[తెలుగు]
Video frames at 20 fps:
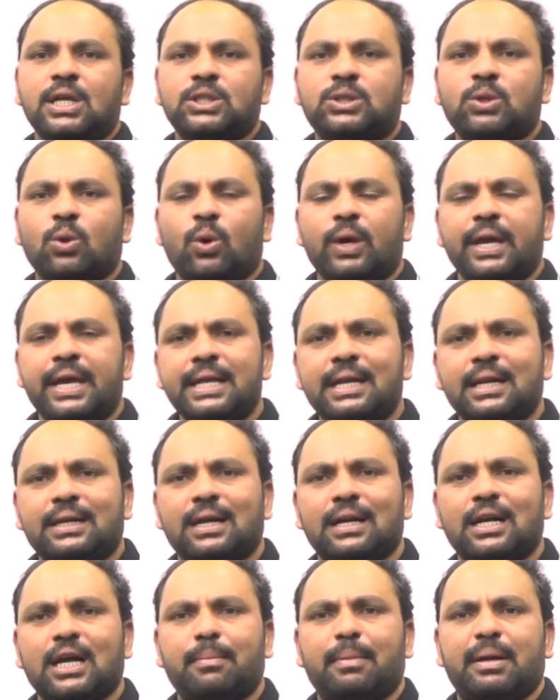సో ఈ
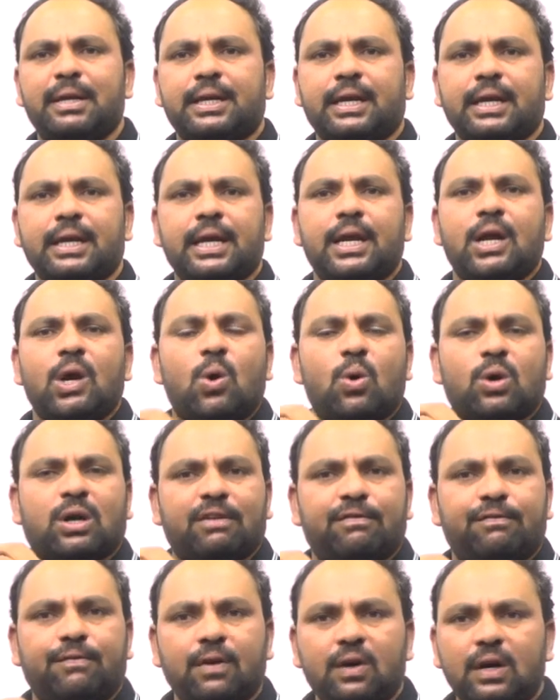రకంగా మనకి
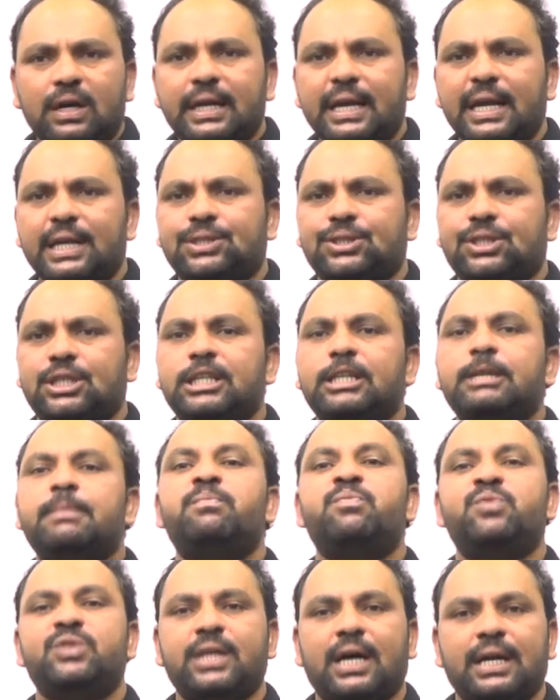ఒక వర్డ్ ఇచ్చి
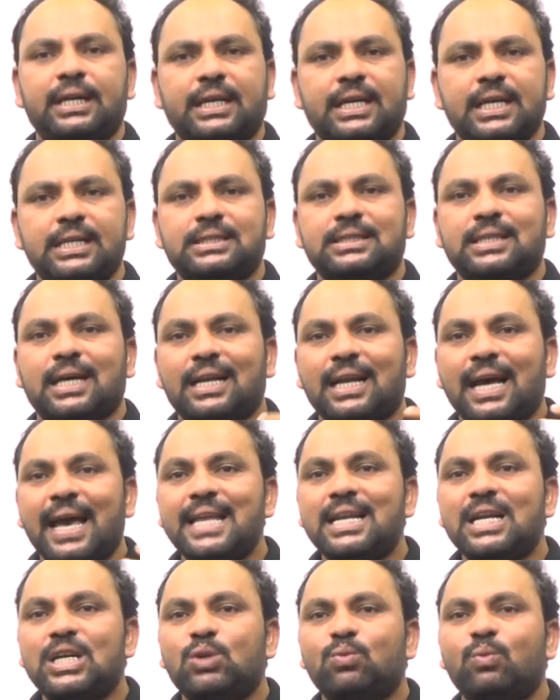దానికి
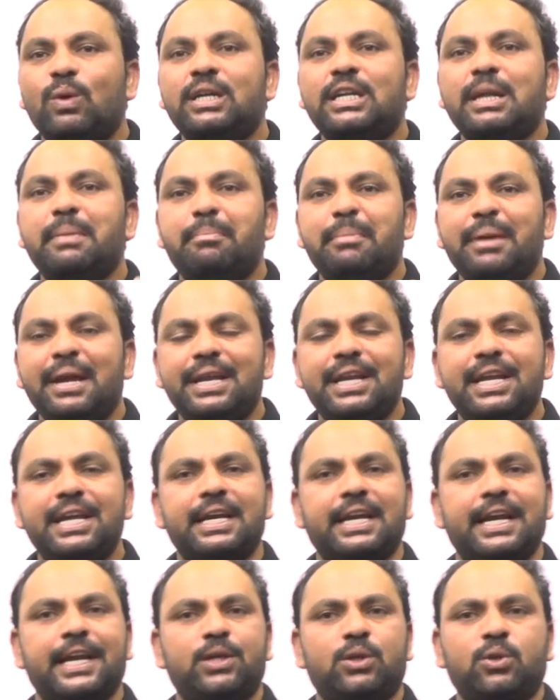సరైనటువంటి
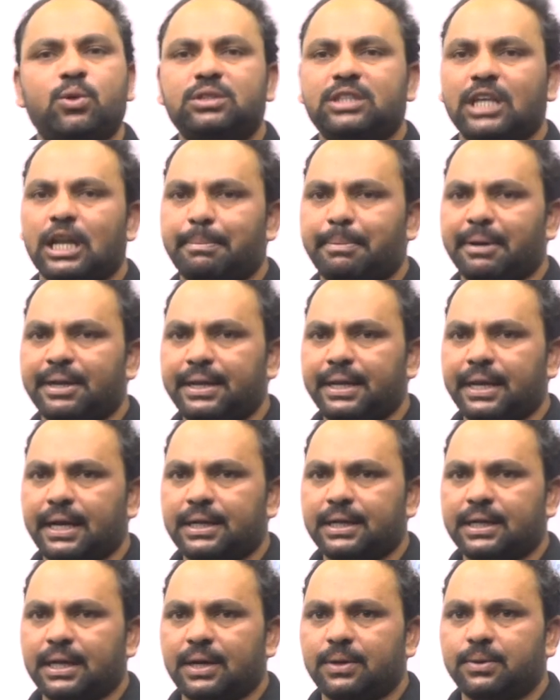మీనింగ్ ఏంటో తెలపండి
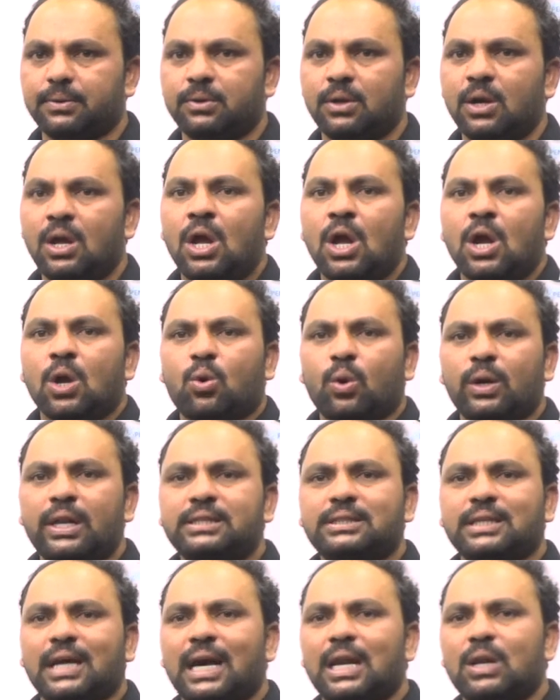అంటాడు
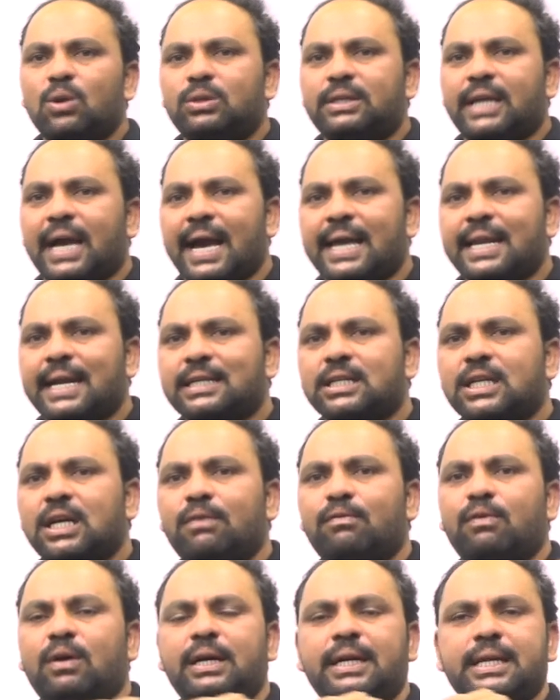కొన్నిసార్లు
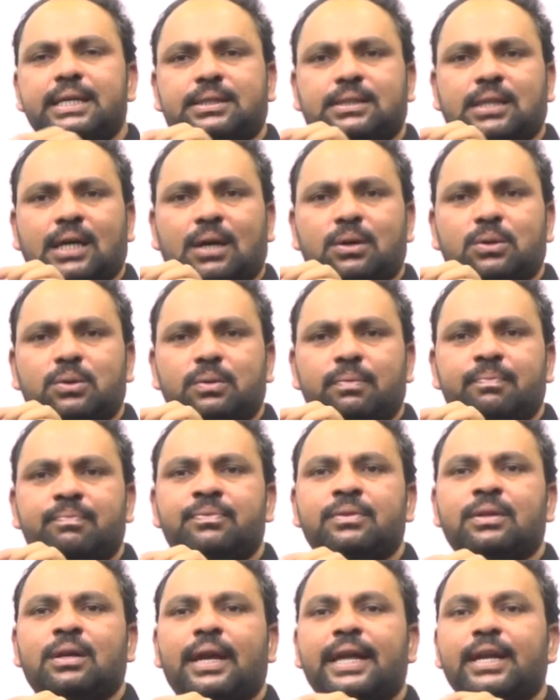డైరెక్ట్గా వర్డ్ ఇస్తాడు
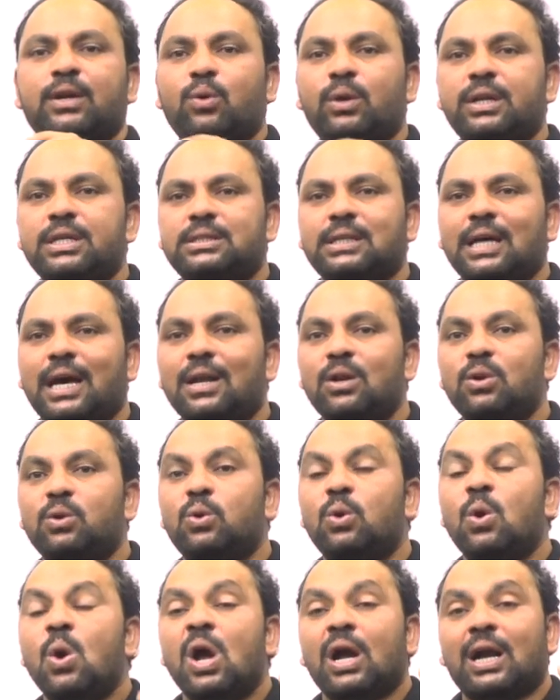
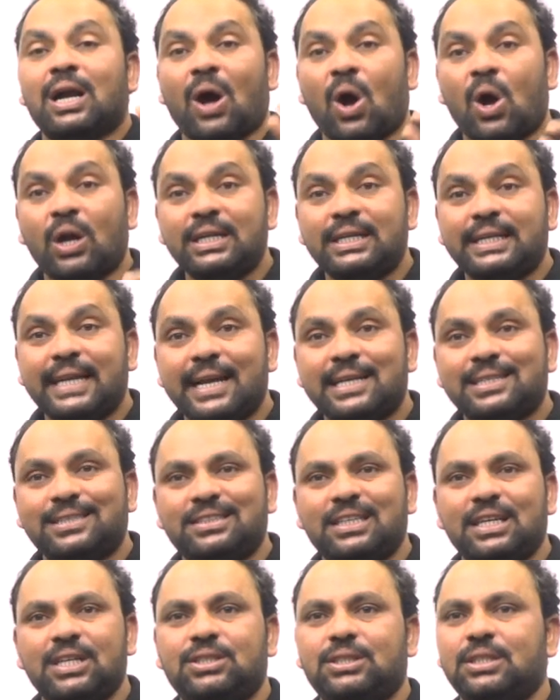ఇంకొన్నిసార్లు
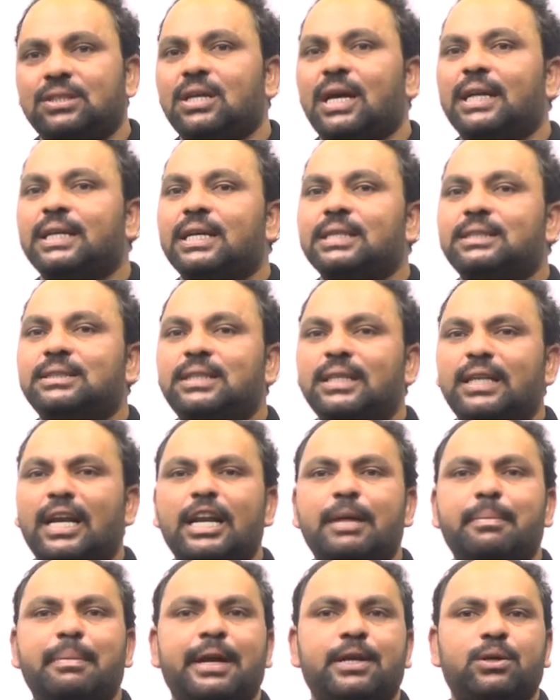కాంటెక్స్ట్ ఇచ్చి దానికి
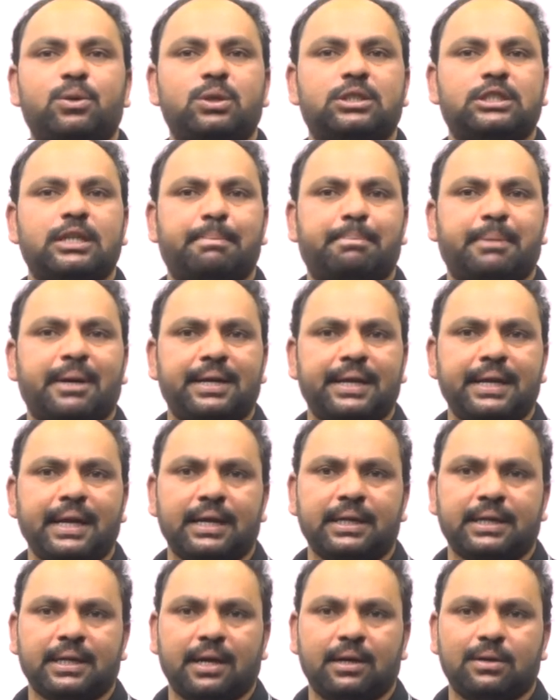సిననిమ్ ఏంటో చెప్పండి
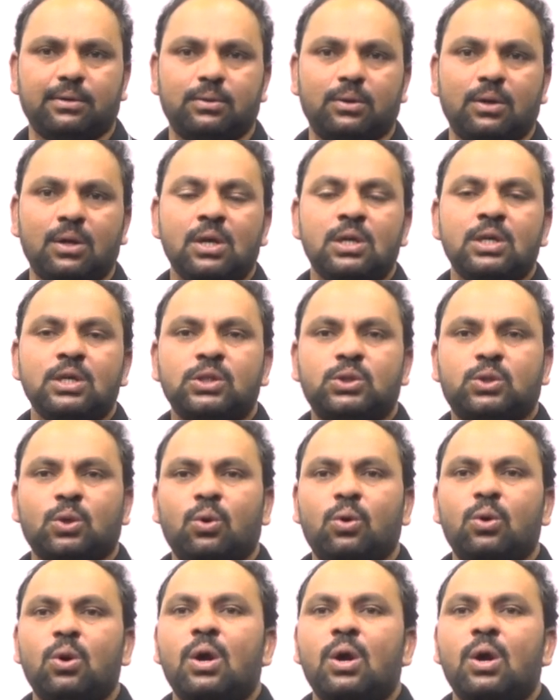అంటాడు సో